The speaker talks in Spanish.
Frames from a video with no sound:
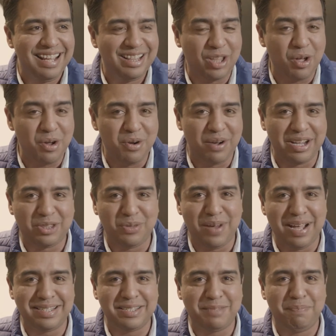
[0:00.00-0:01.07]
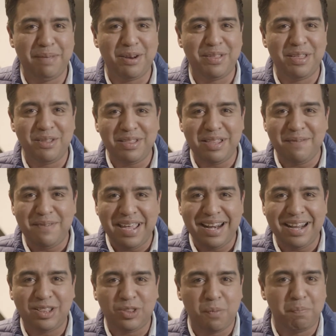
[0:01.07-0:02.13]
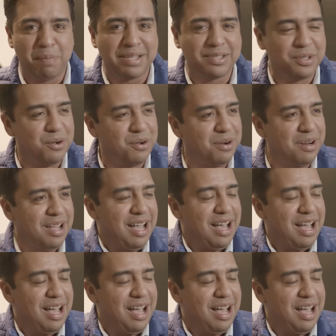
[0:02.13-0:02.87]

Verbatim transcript: todo lo que tú haces, pero ¿de dónde viene tu pasión?